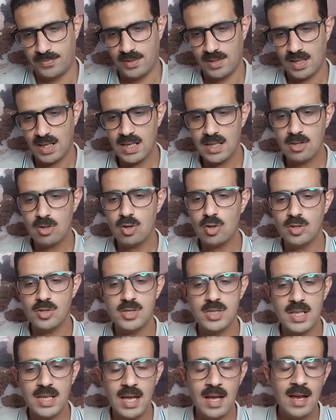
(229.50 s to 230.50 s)
خارج
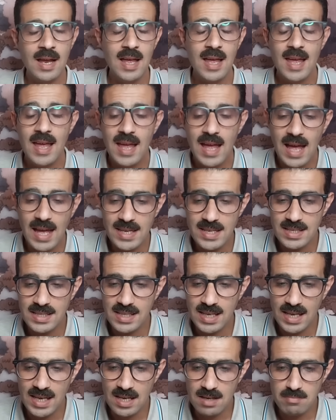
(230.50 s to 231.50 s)
روسيا
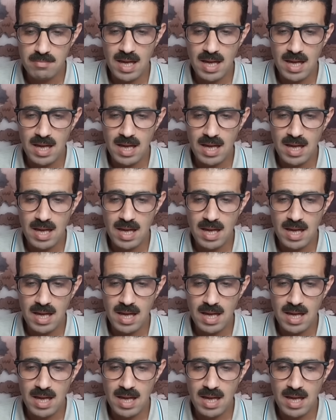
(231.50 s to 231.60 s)
أي